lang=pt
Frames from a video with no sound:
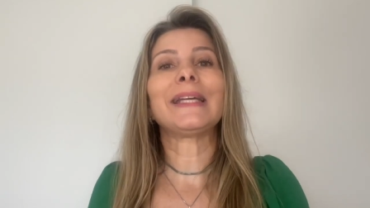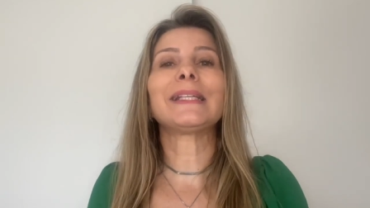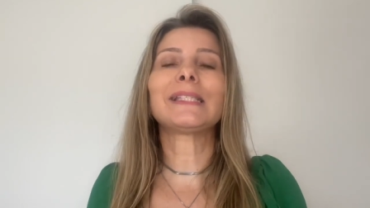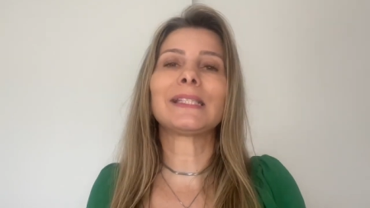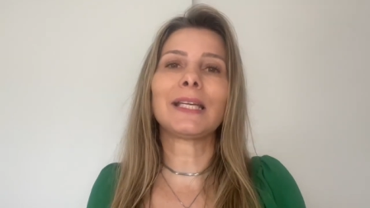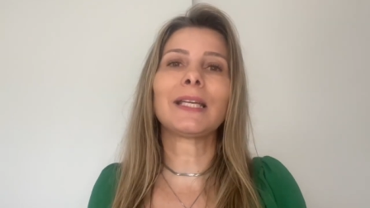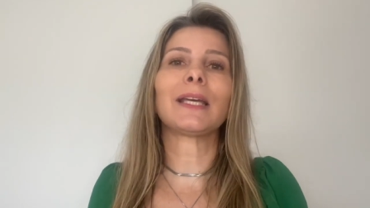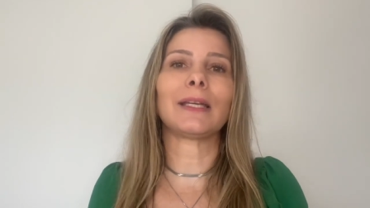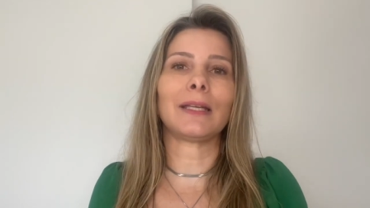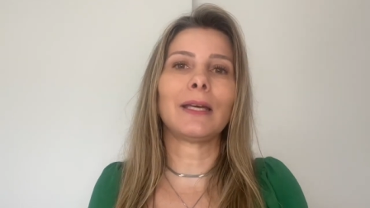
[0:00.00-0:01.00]
e sem
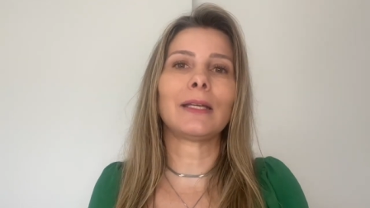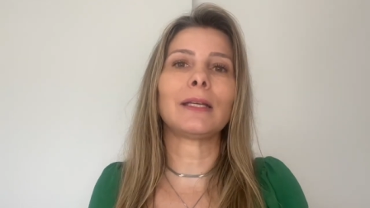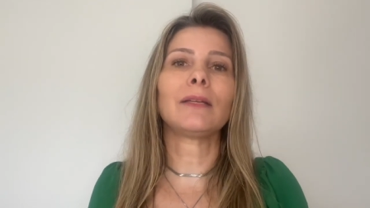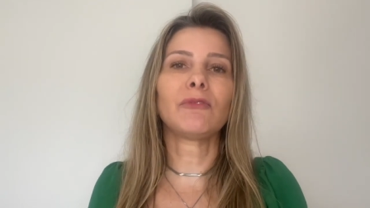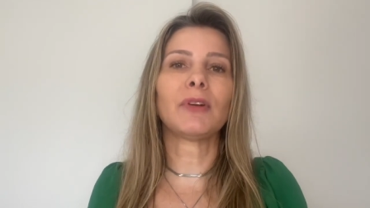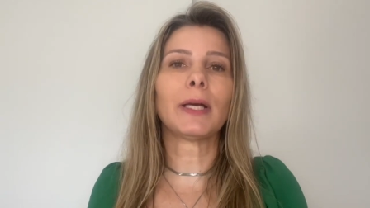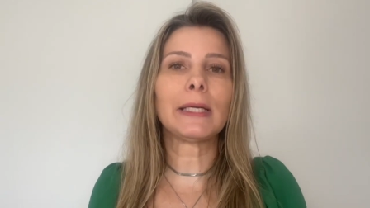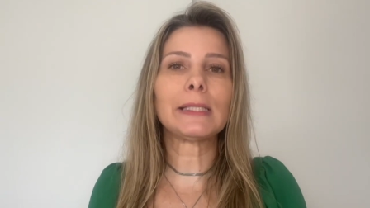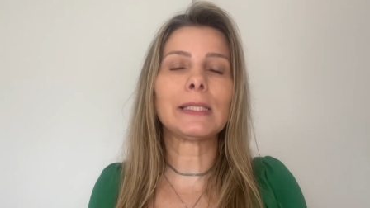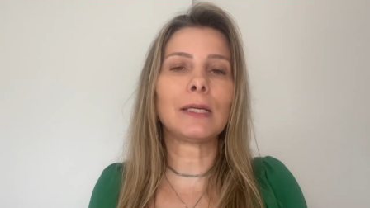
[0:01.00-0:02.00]
querer
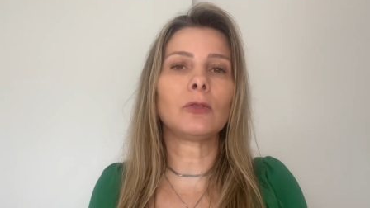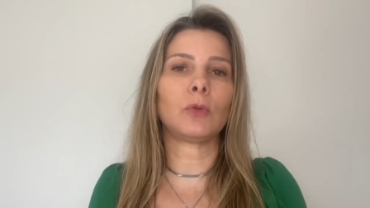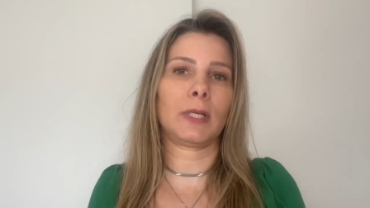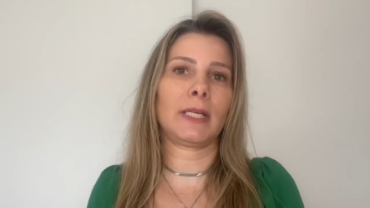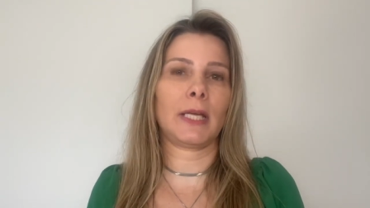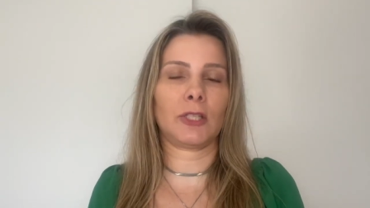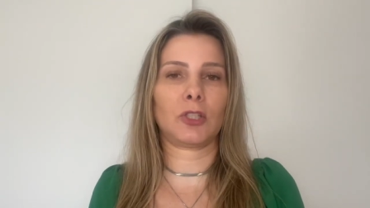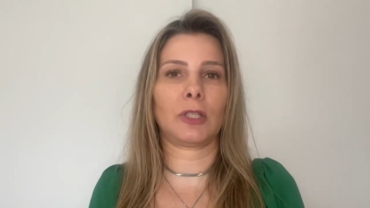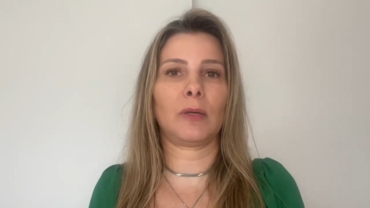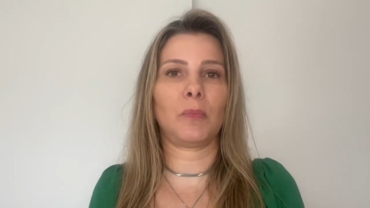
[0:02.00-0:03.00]
enfraquecendo o
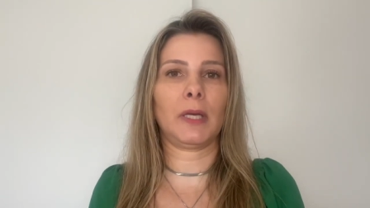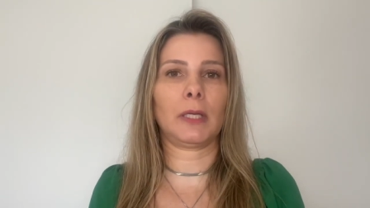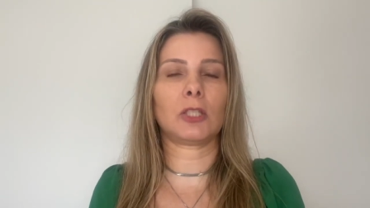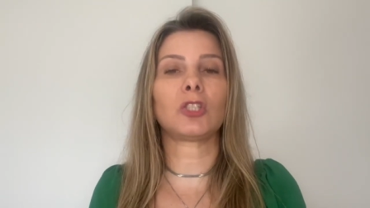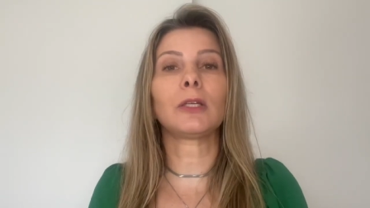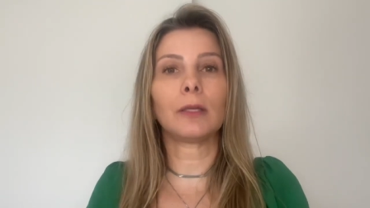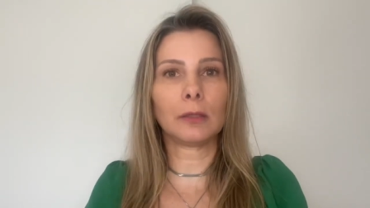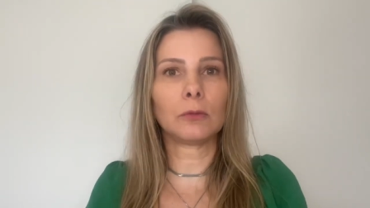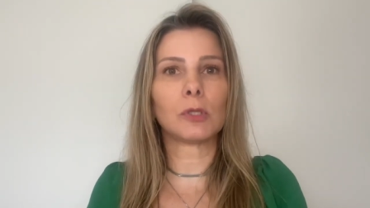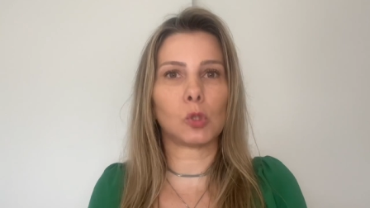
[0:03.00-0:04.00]
cliente também,
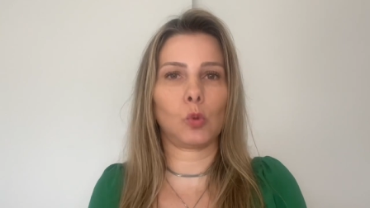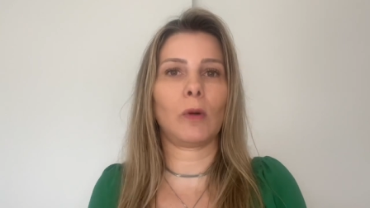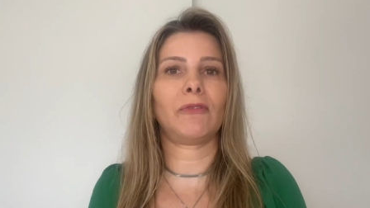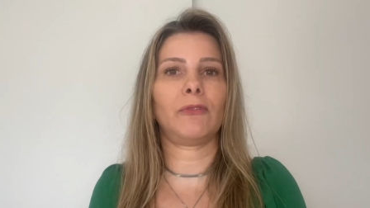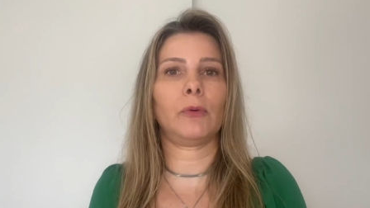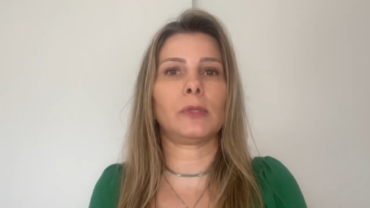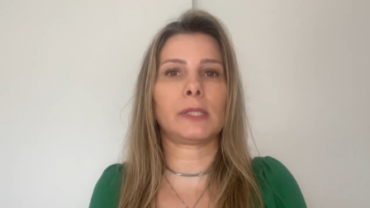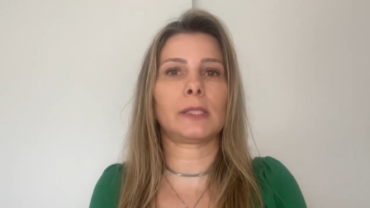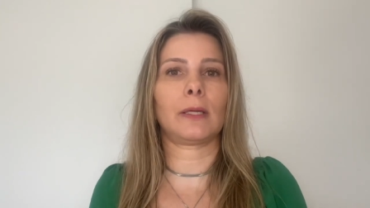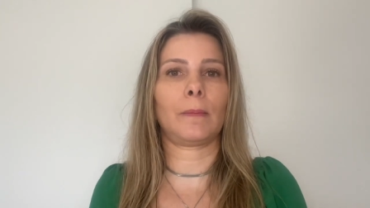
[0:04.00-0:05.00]
tirando a sua
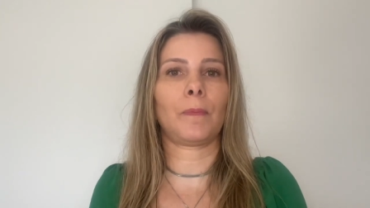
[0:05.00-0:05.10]
força.